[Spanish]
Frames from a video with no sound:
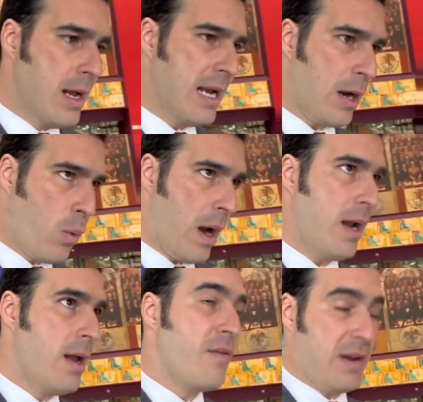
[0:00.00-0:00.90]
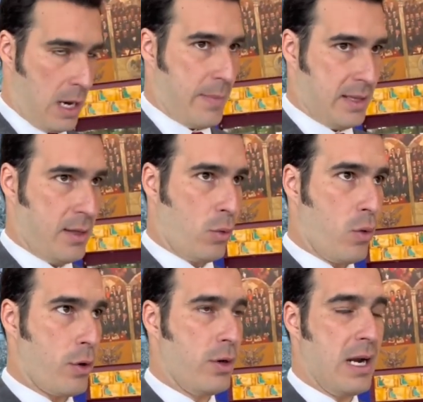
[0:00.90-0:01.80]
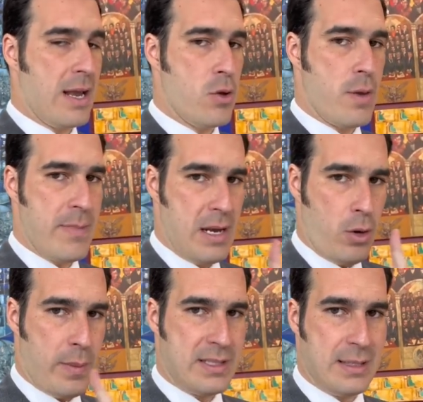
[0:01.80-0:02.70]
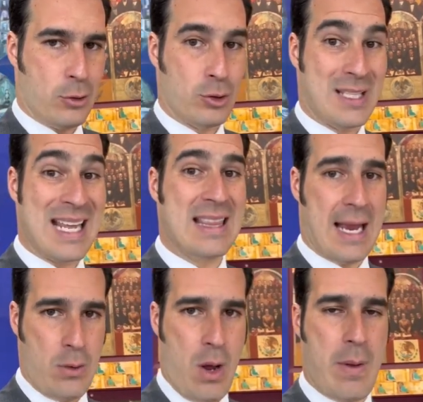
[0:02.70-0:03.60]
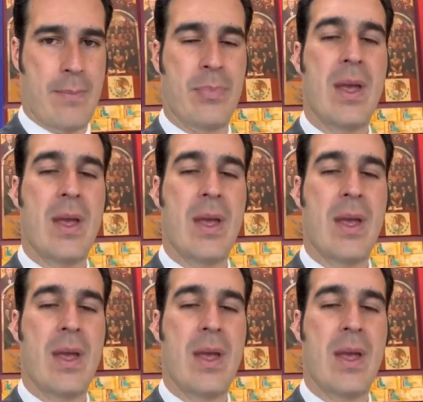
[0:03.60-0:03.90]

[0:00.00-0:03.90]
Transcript: la cual finalmente ocurrió en el año de 1939.